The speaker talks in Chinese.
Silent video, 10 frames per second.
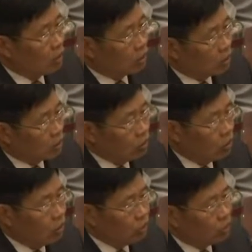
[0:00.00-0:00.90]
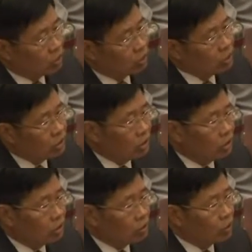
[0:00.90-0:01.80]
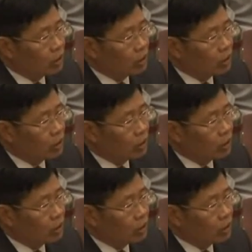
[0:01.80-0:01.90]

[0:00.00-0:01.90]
呃，因为如果有这一个重